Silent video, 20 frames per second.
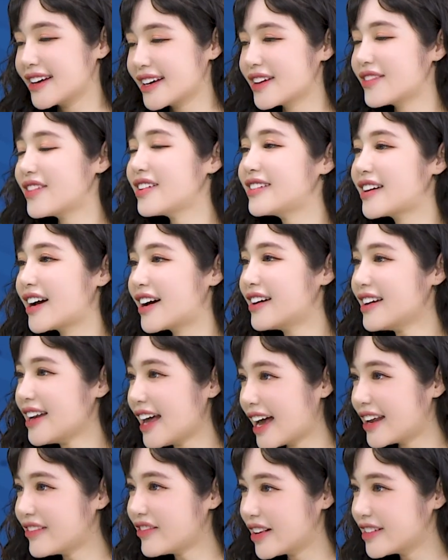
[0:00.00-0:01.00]
Karik nói là
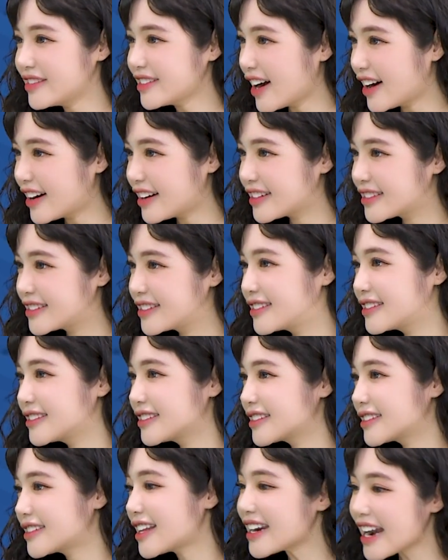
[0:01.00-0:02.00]
anh vẫn còn
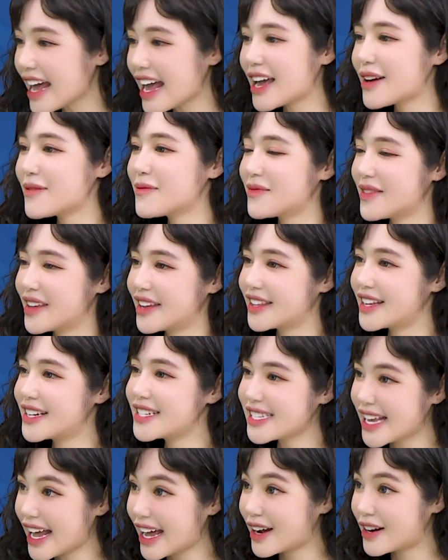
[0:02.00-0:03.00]
thích em thì
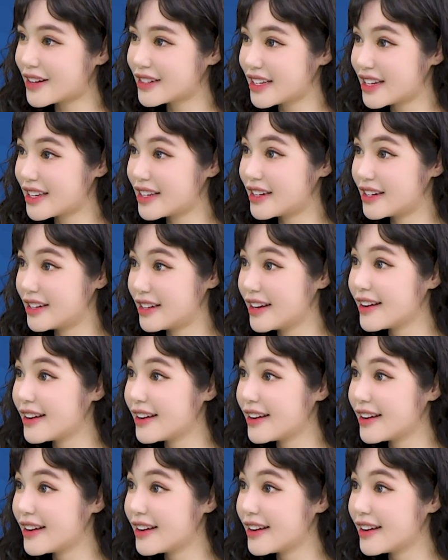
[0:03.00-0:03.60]
tính sao thì